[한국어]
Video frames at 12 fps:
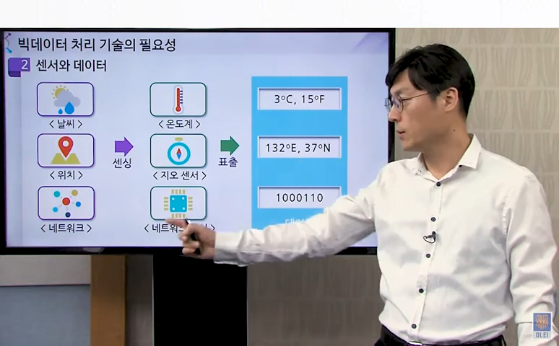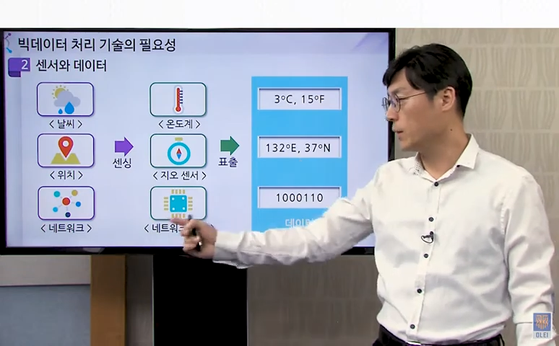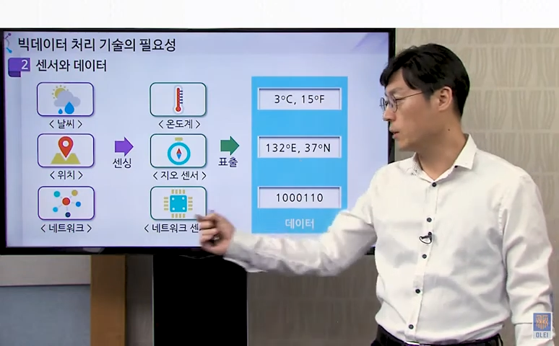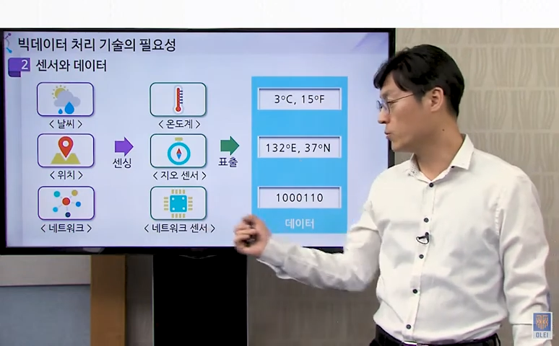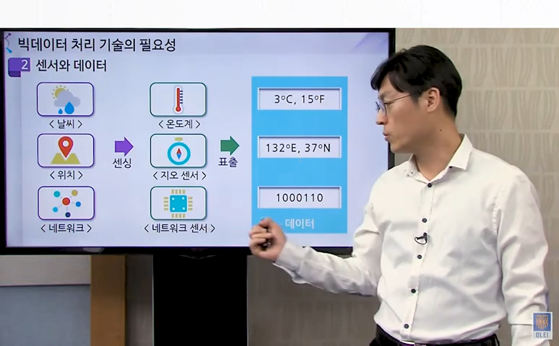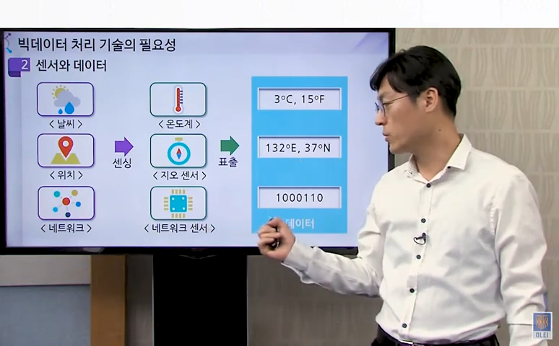
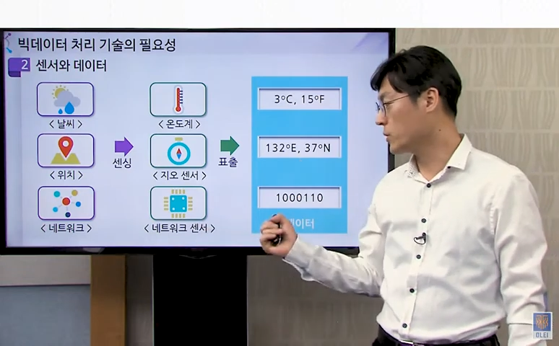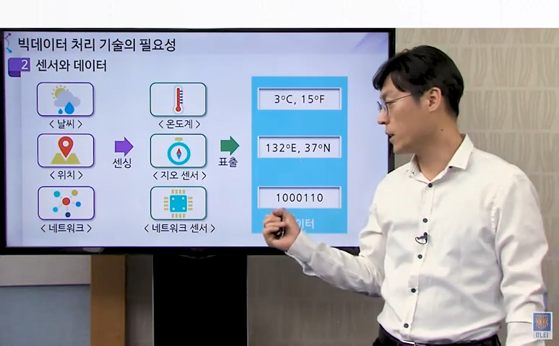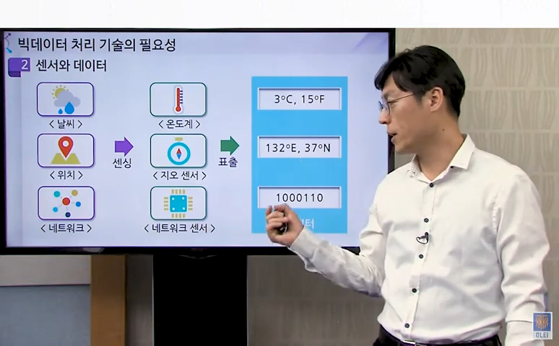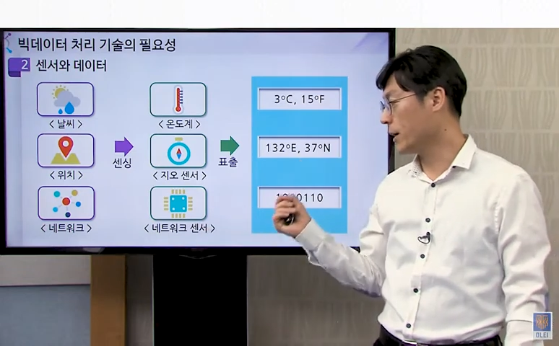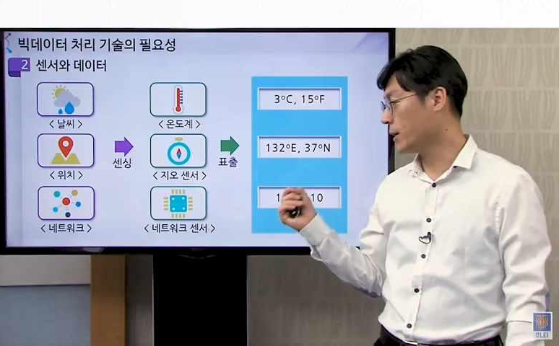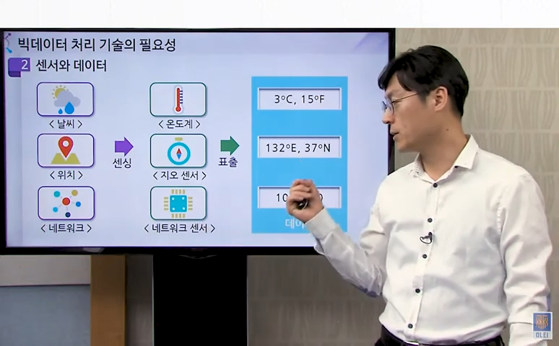
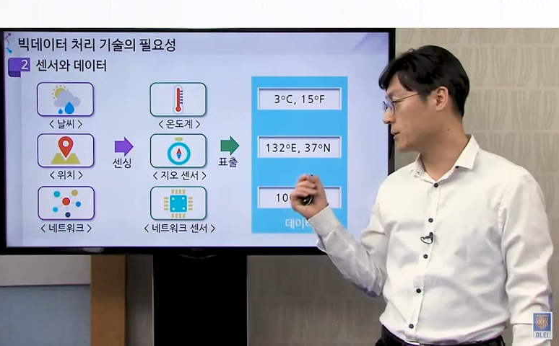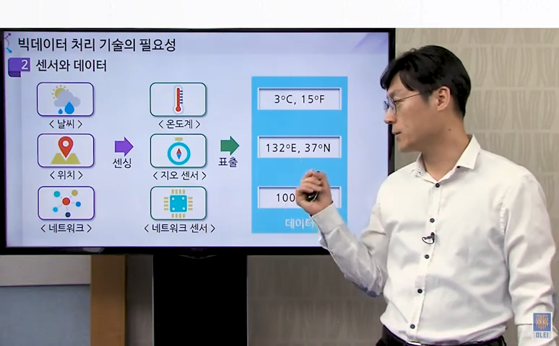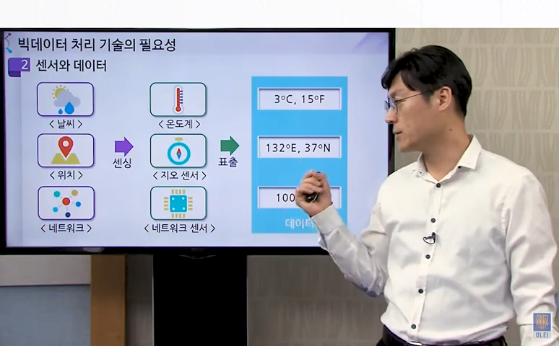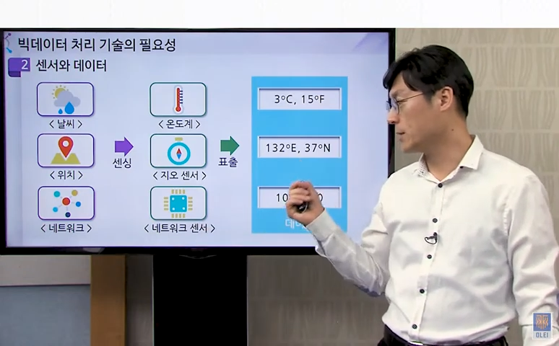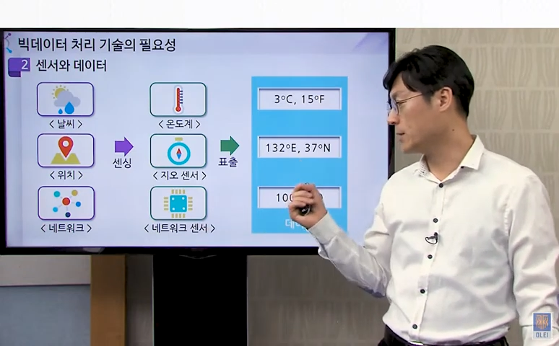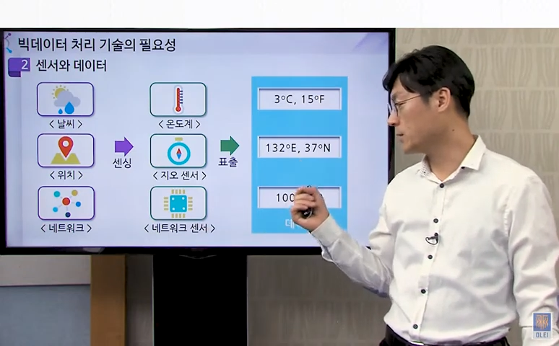네트워크의 그
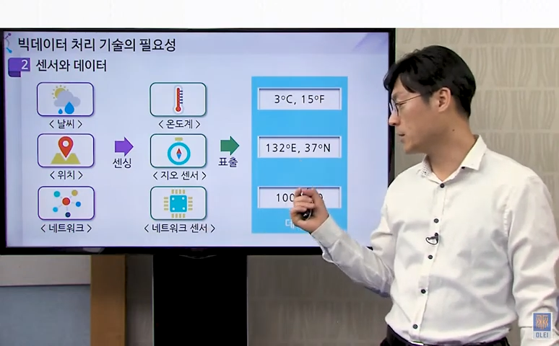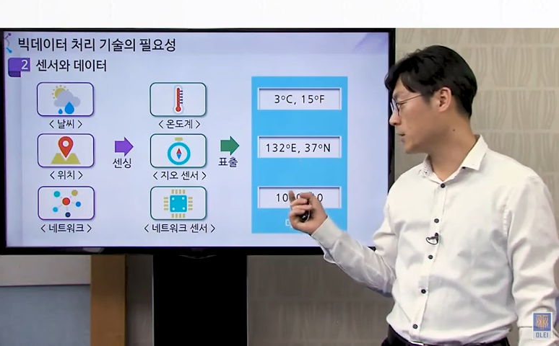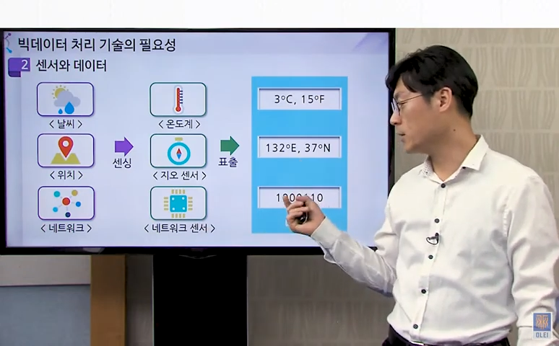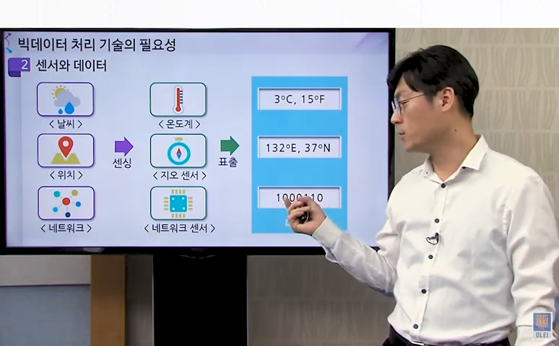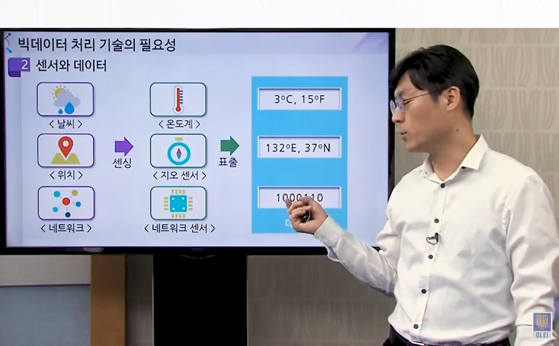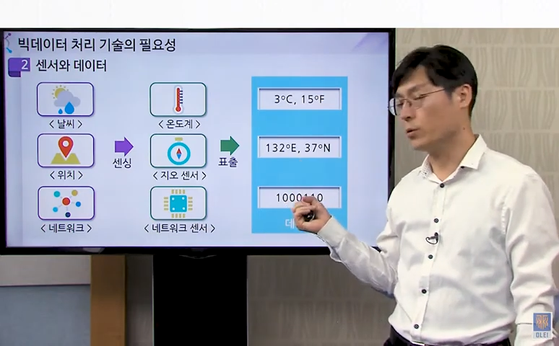
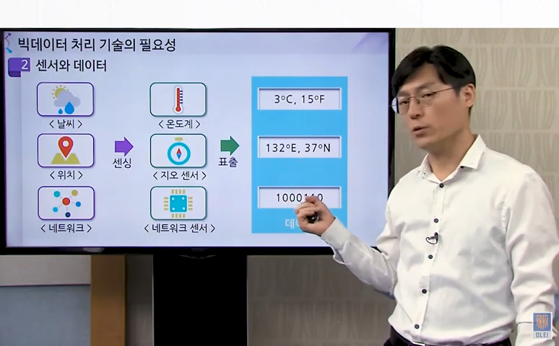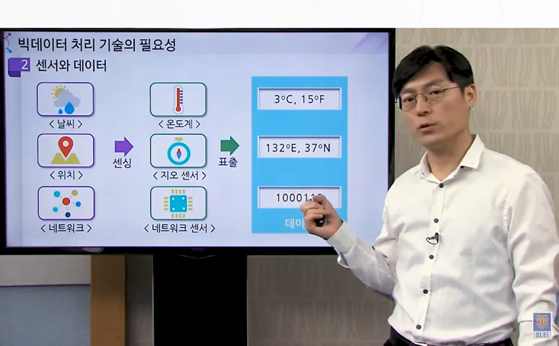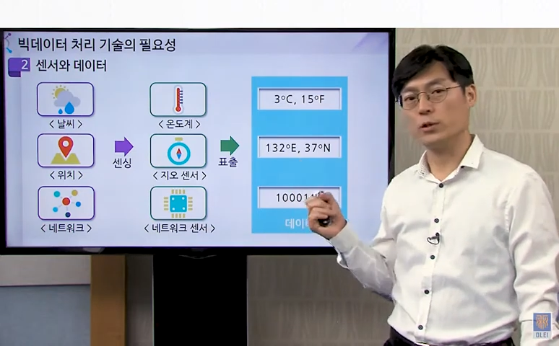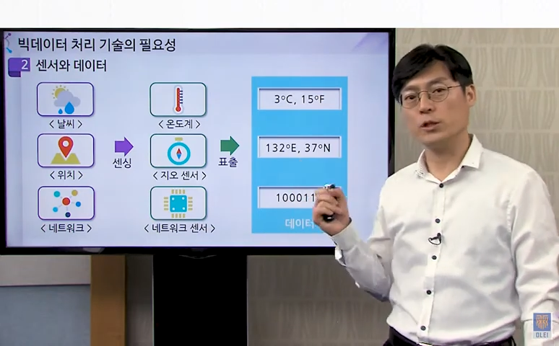센싱은 뭐